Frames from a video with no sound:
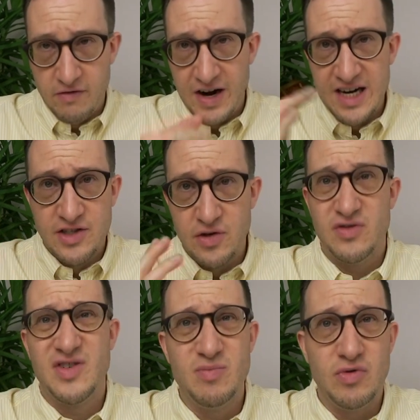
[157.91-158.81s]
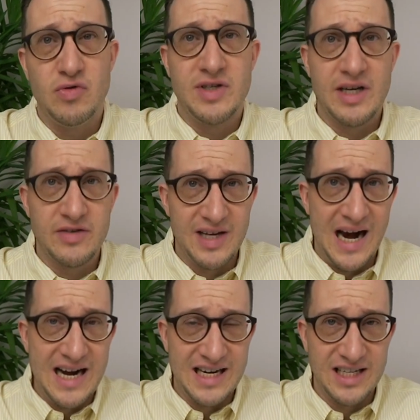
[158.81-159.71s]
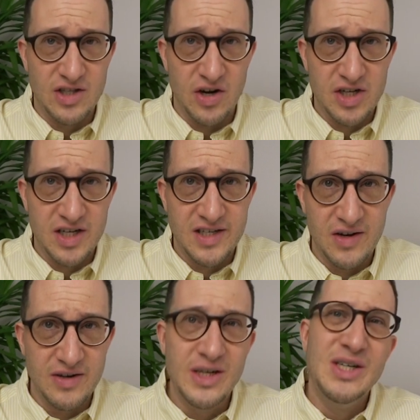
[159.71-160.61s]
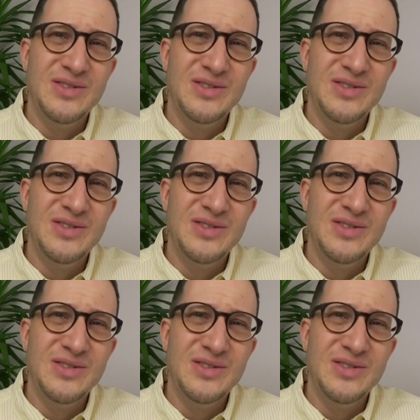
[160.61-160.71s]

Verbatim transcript: weil sonst musst du es aus der eigenen Tasche zahlen